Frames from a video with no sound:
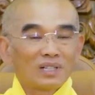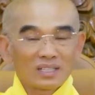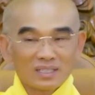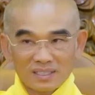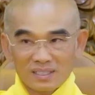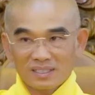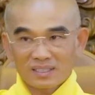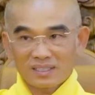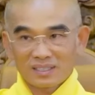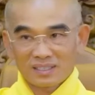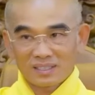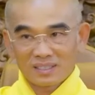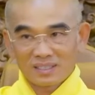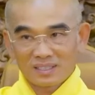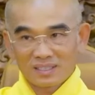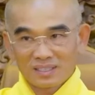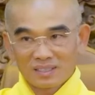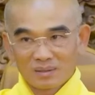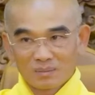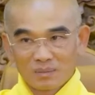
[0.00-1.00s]
mất
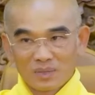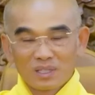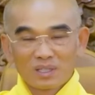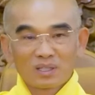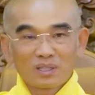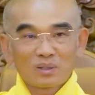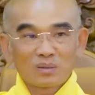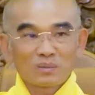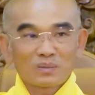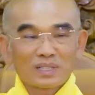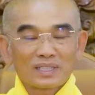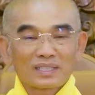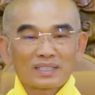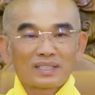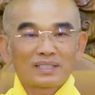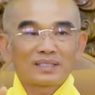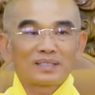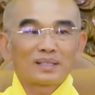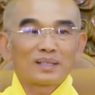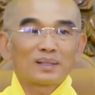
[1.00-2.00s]
mình cũng
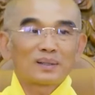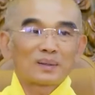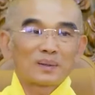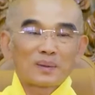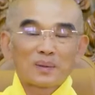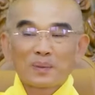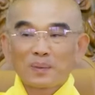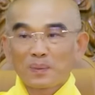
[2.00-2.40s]
phải thấy rõ.